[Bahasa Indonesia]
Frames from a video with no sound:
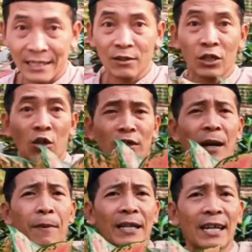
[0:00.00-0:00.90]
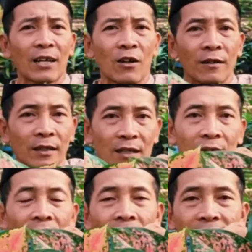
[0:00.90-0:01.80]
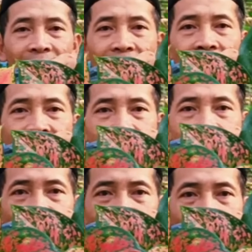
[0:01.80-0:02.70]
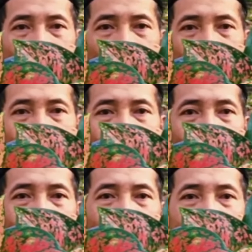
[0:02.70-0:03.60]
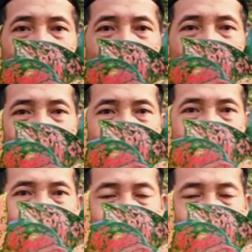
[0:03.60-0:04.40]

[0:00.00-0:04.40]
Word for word: yang stoknya banyak ya. Silakan satu dua tiga